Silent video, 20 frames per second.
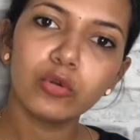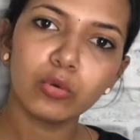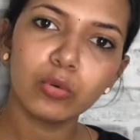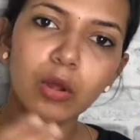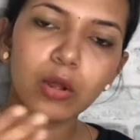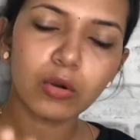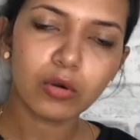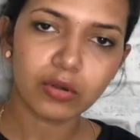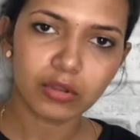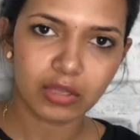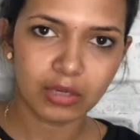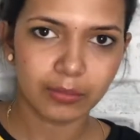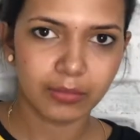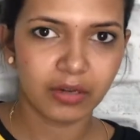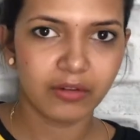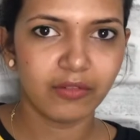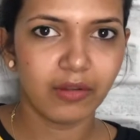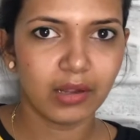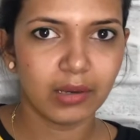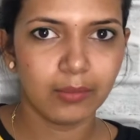ரூபா கொடுத்து
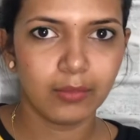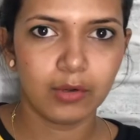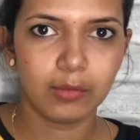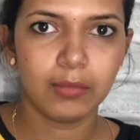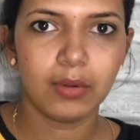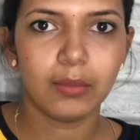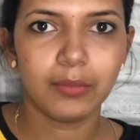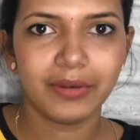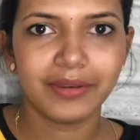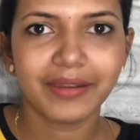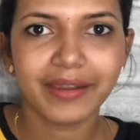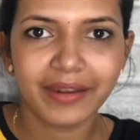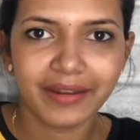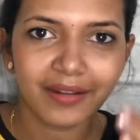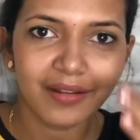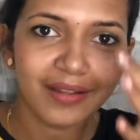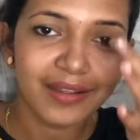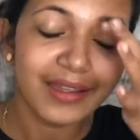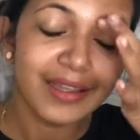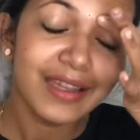நம்மளால் வாங்க முடியுமா அப்படின்னு
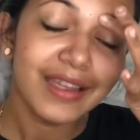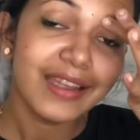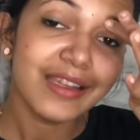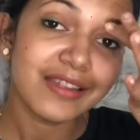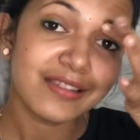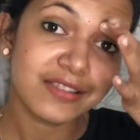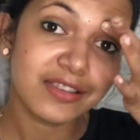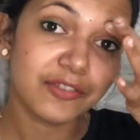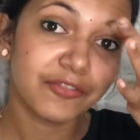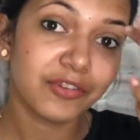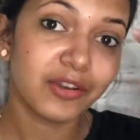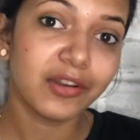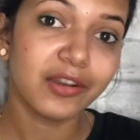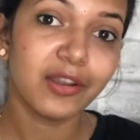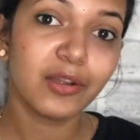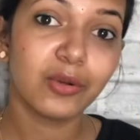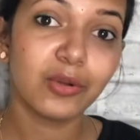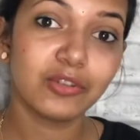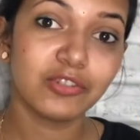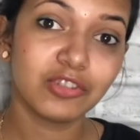கேட்டால் இட்ஸ்
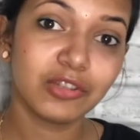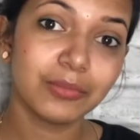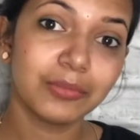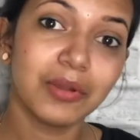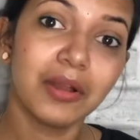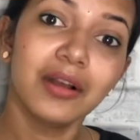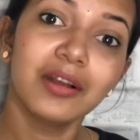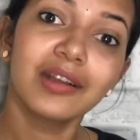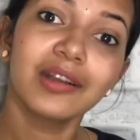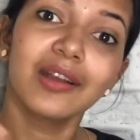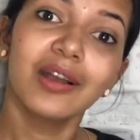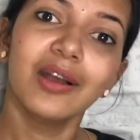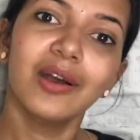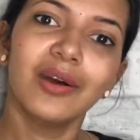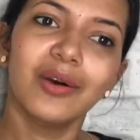டெஃபினெட்லி கொஷின் மார்க்